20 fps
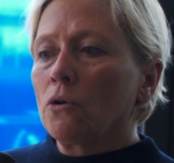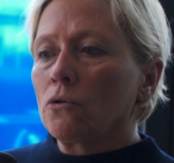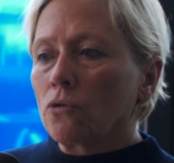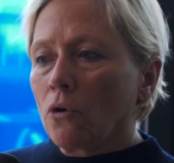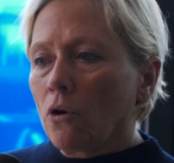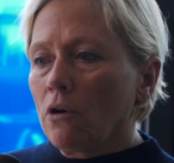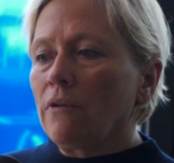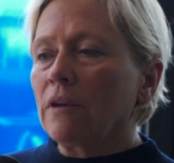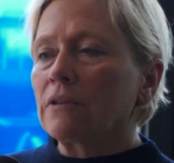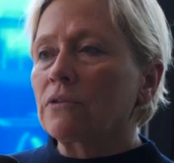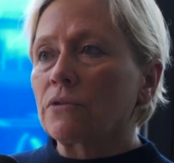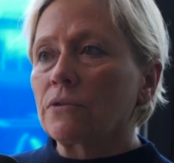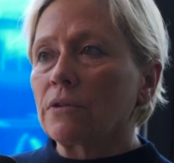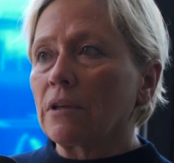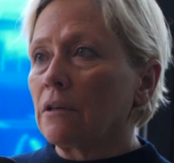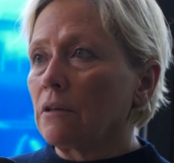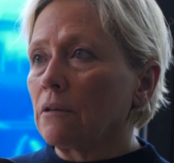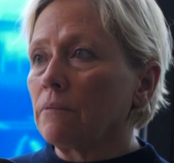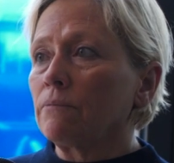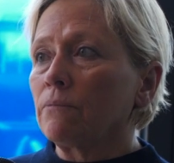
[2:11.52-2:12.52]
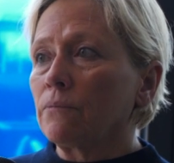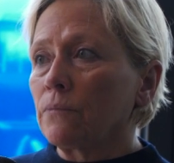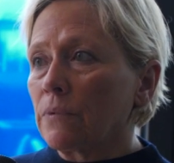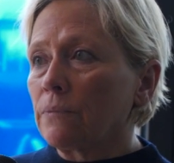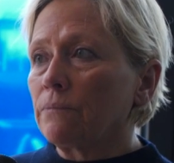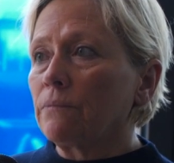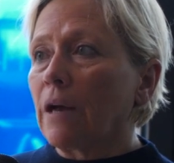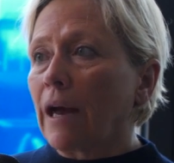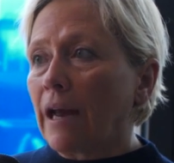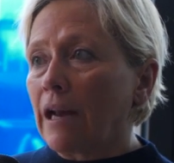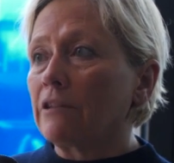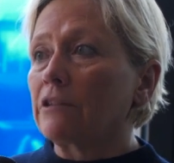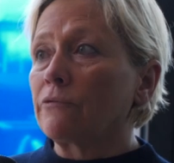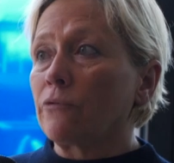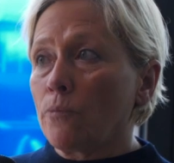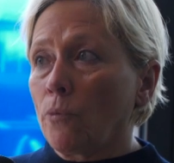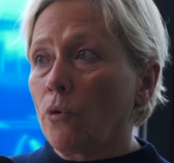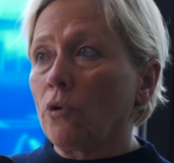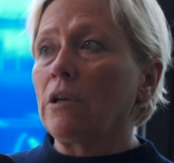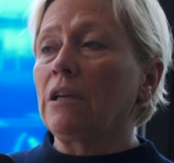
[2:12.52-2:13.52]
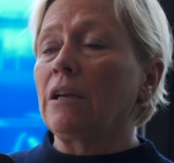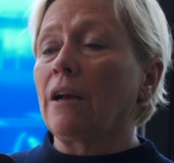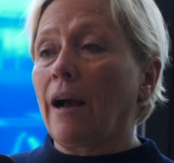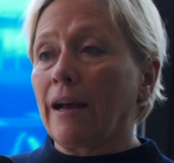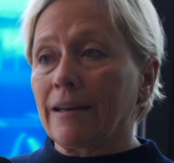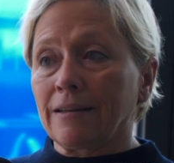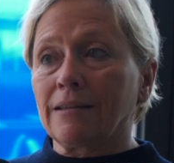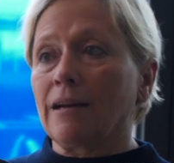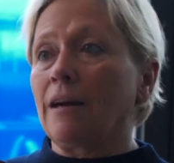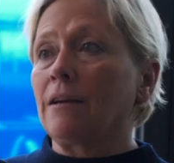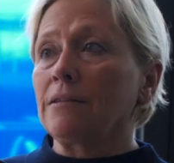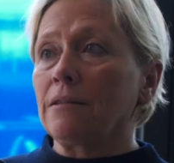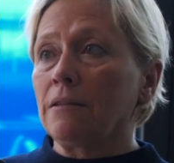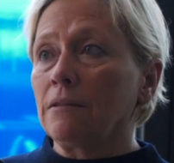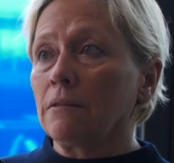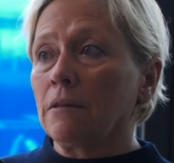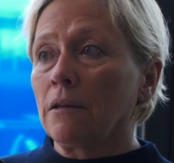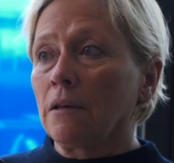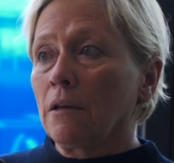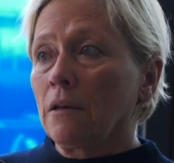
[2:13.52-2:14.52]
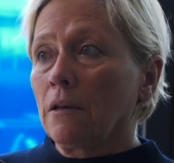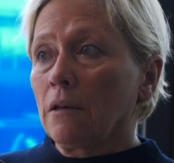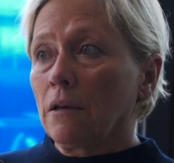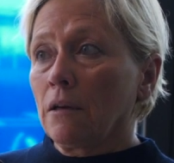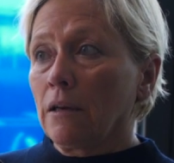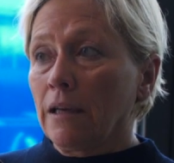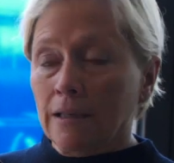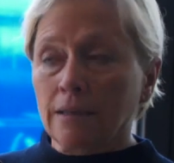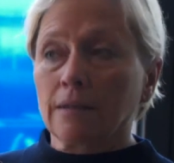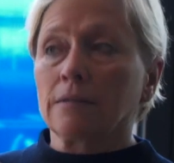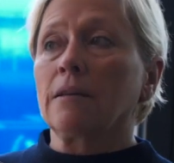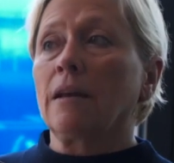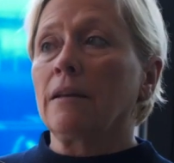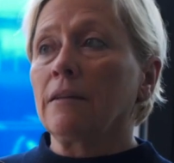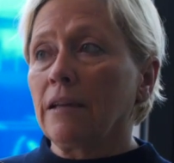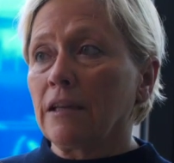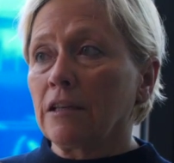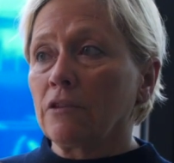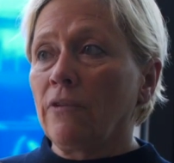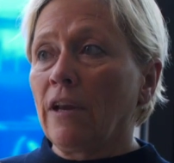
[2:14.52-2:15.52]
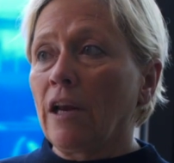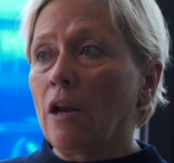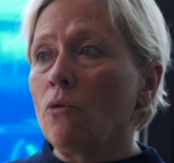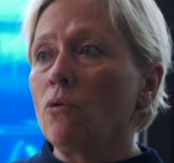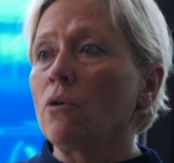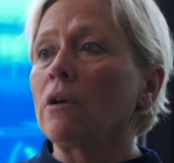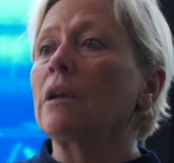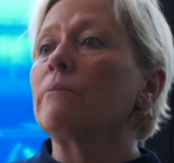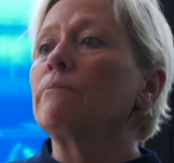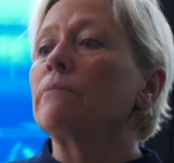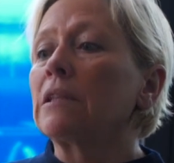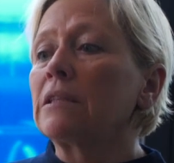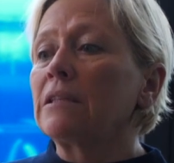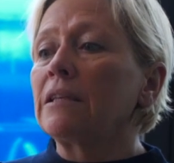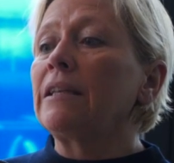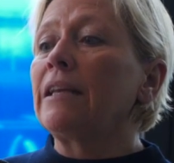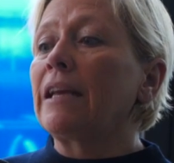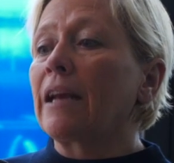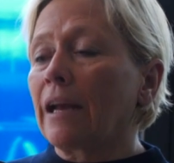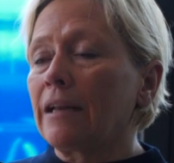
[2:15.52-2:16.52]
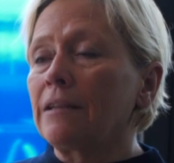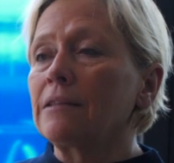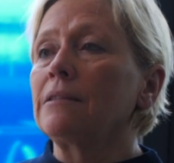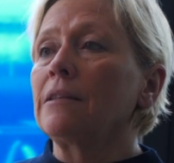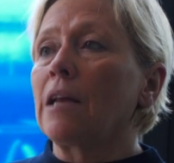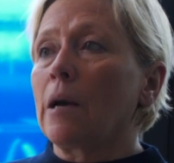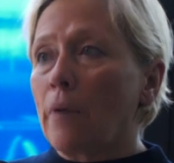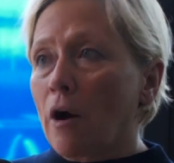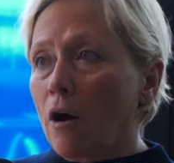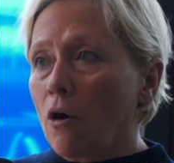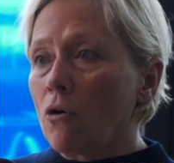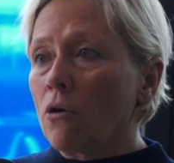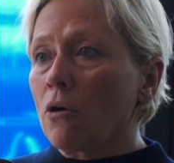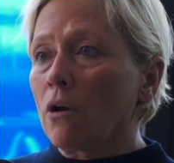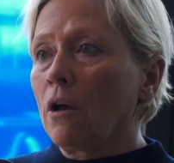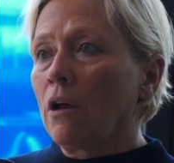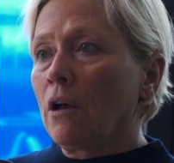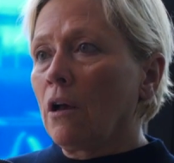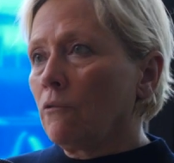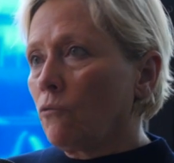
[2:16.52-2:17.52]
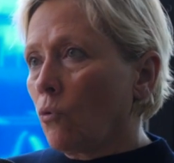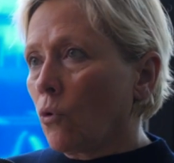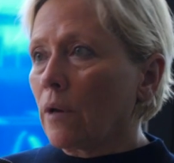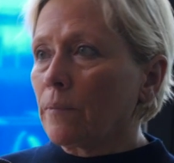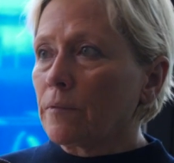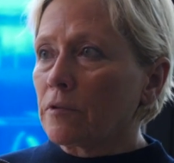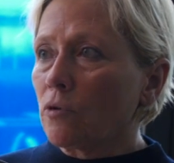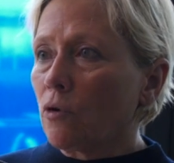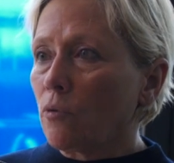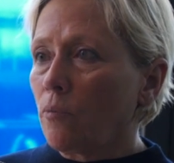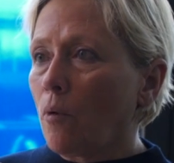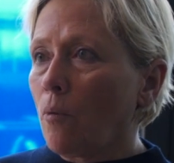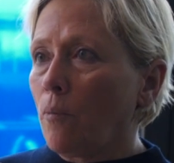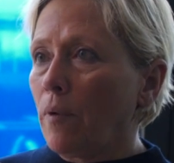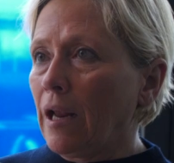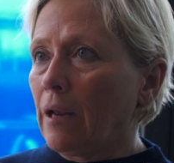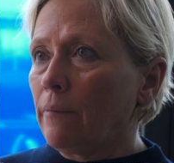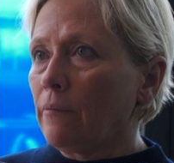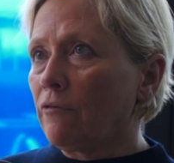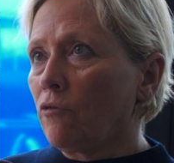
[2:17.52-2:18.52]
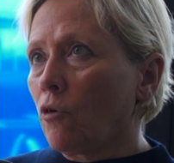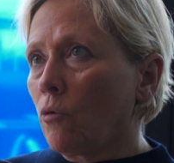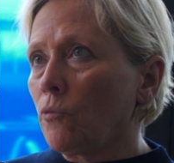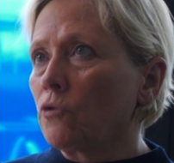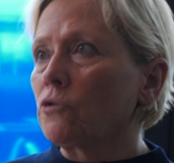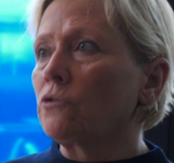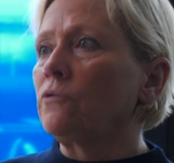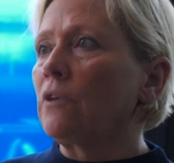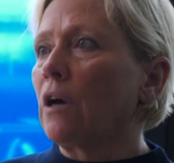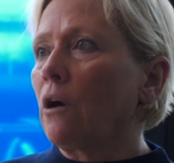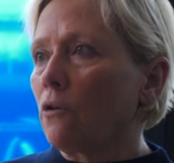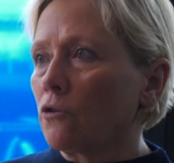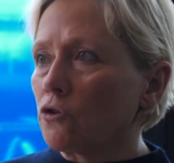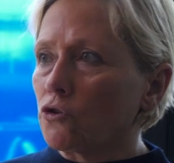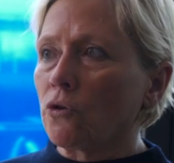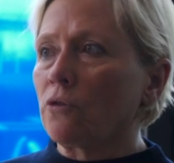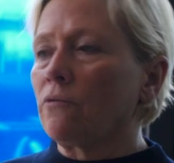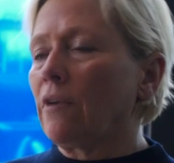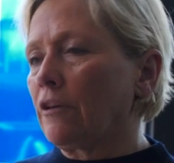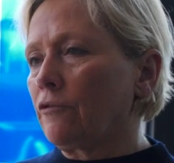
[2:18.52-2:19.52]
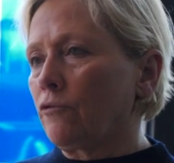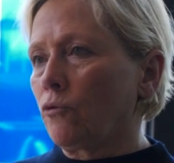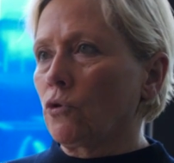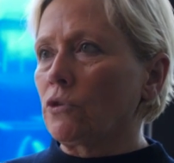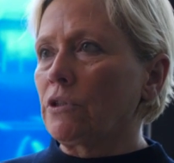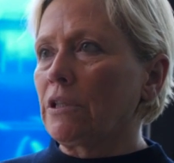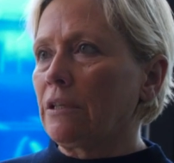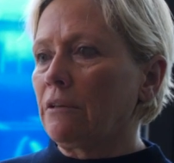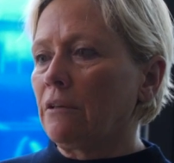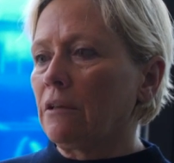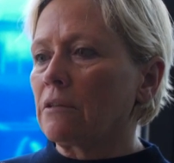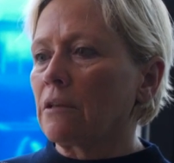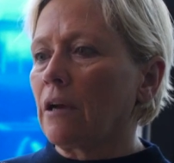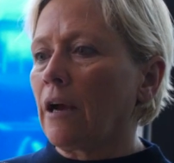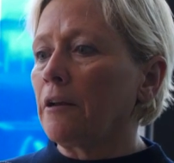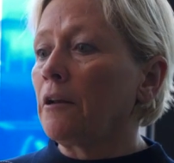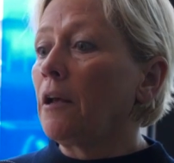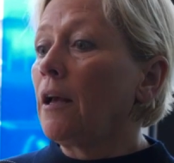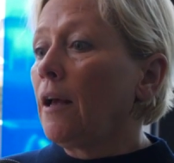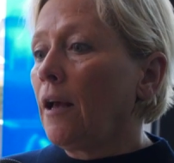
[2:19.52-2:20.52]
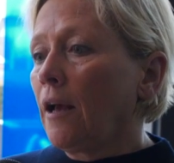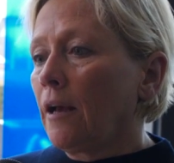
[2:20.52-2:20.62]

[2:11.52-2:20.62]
Toll, was ähm, alles für Möglichkeiten da sind. Äh, interessante Entwicklungen. Man sieht die Grenzen aber auch. Wo gibt es noch Probleme? Wo müssen wir auch ein Stück weit vorsichtig sein?